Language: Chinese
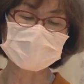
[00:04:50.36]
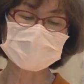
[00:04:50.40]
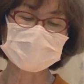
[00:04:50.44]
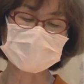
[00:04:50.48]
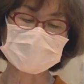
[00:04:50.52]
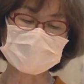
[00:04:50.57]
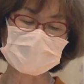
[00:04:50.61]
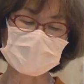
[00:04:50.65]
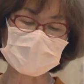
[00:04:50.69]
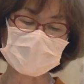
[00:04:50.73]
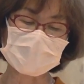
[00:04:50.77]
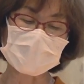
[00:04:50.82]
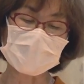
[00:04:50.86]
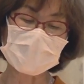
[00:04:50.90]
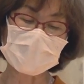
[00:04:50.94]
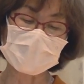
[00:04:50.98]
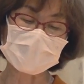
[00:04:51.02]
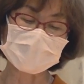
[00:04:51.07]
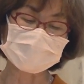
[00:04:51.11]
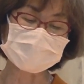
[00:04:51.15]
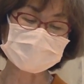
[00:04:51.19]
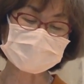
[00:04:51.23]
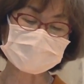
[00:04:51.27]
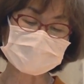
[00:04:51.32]
你们还
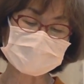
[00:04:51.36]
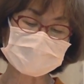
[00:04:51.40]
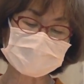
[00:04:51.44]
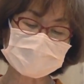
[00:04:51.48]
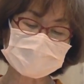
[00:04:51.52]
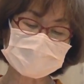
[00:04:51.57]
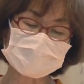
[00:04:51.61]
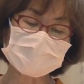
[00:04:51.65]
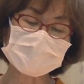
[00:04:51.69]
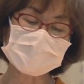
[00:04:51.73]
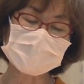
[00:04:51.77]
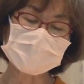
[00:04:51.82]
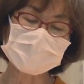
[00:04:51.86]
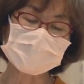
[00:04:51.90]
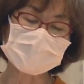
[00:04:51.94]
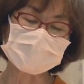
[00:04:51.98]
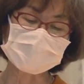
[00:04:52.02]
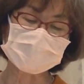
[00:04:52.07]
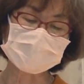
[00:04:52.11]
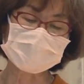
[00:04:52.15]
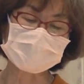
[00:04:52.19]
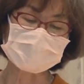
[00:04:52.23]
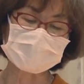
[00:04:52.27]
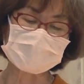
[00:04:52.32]
是
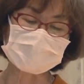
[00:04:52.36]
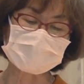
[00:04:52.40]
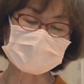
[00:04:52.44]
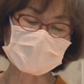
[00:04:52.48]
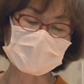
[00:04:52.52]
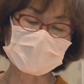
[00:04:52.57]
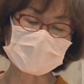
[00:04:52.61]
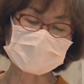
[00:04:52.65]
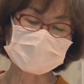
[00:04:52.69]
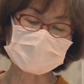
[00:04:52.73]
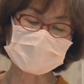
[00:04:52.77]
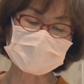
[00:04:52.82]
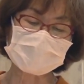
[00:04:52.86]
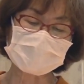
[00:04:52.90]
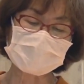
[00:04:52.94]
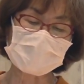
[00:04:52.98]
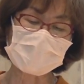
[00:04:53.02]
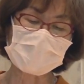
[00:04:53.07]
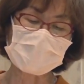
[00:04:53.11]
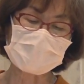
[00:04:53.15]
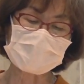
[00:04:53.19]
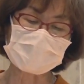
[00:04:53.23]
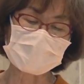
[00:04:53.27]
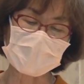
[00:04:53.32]
一而再的
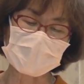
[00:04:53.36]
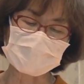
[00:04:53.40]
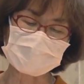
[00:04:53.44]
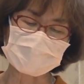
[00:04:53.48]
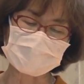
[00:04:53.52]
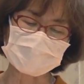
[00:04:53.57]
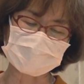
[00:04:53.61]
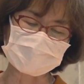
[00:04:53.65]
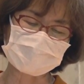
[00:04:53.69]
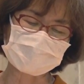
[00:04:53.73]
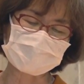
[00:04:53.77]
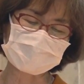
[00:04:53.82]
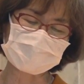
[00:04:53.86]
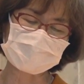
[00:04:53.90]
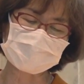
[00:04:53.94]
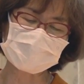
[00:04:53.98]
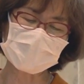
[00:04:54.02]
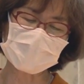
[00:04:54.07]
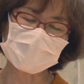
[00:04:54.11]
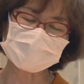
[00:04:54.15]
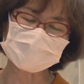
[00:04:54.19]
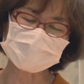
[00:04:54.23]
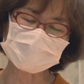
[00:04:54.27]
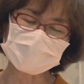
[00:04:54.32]
把我需要
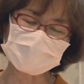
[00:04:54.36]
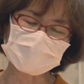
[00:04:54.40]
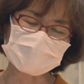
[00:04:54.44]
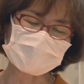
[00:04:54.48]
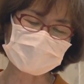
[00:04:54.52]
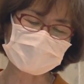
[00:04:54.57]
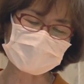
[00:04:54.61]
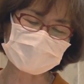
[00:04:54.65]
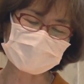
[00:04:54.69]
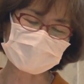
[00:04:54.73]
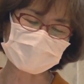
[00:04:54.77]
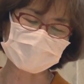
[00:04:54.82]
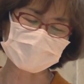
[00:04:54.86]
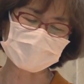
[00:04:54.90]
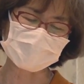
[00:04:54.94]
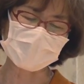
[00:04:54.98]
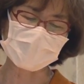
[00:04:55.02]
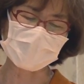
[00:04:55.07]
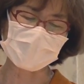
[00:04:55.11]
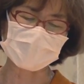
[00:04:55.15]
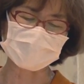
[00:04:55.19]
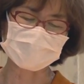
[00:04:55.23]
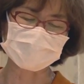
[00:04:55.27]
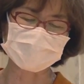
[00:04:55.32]
的送来。